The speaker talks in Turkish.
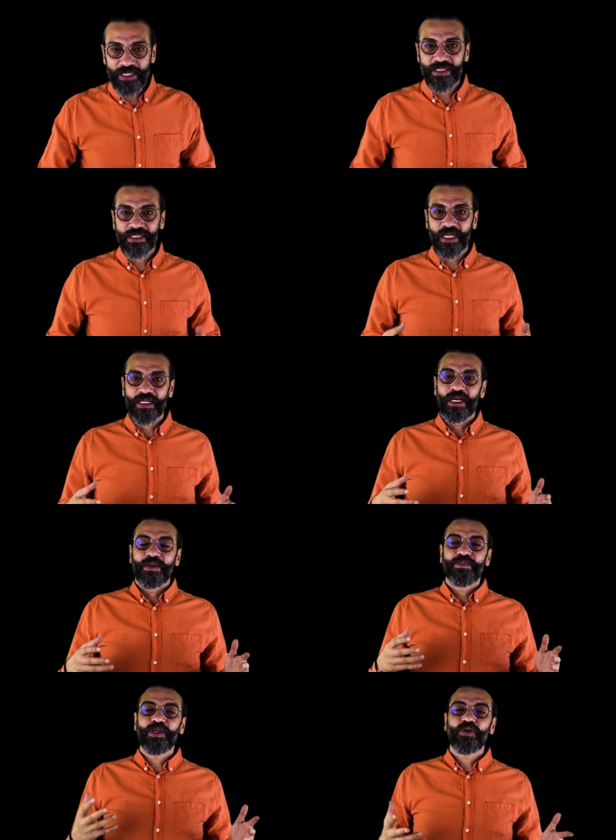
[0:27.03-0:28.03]
insan
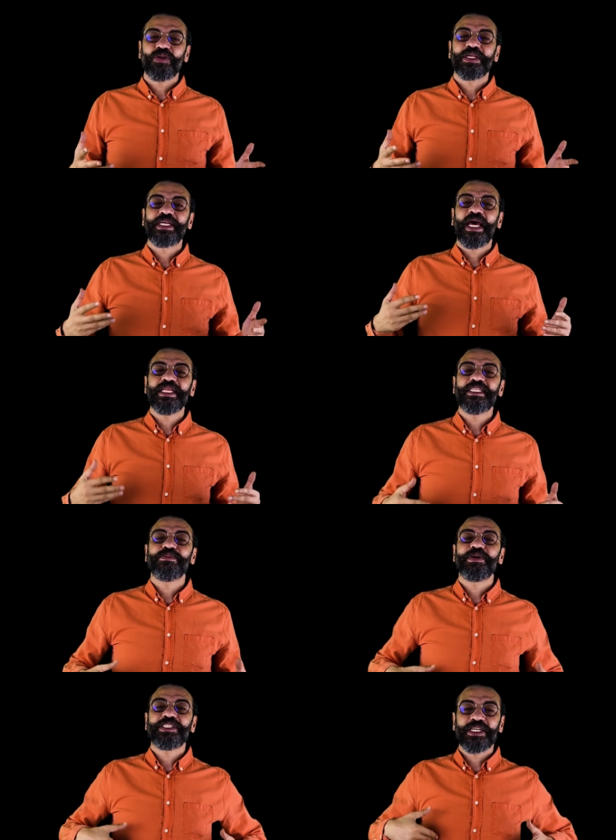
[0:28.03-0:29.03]
bir konuda kendisi
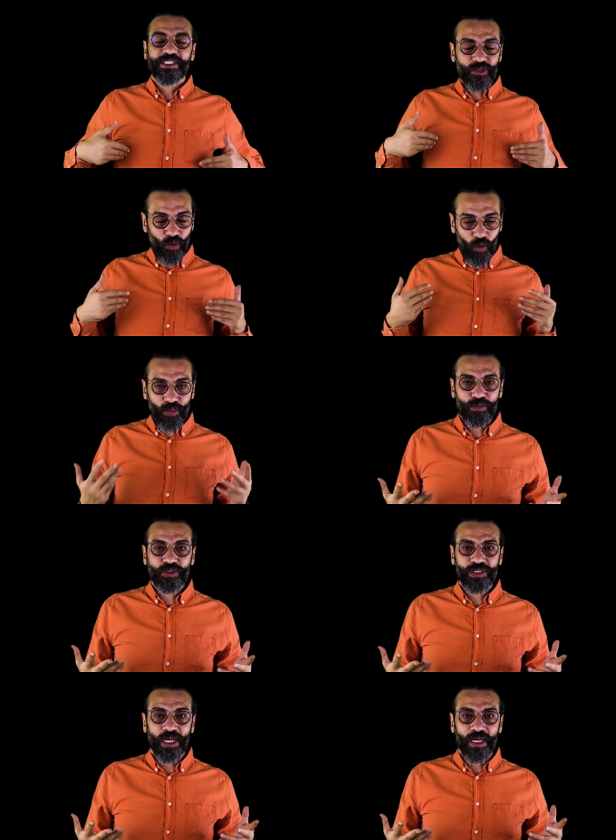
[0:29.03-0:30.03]
başarısız
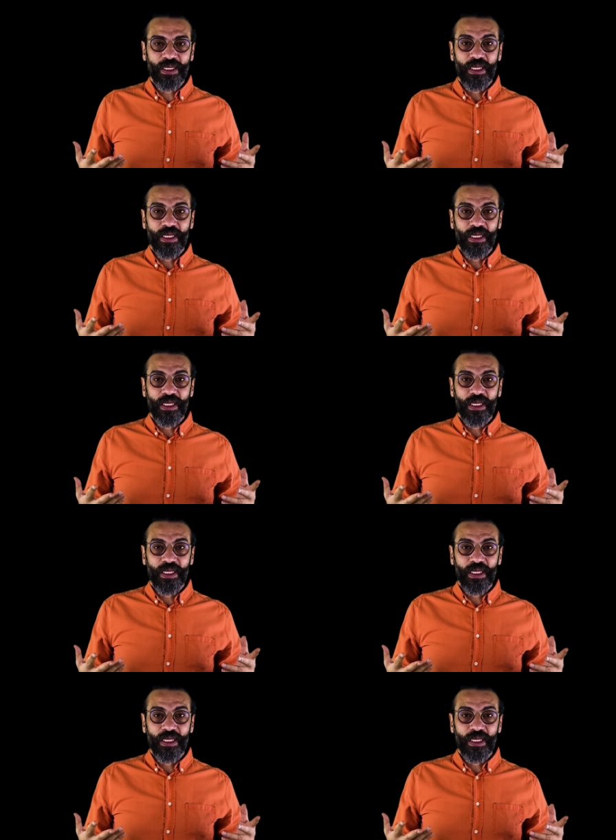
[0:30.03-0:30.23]
olmuşsa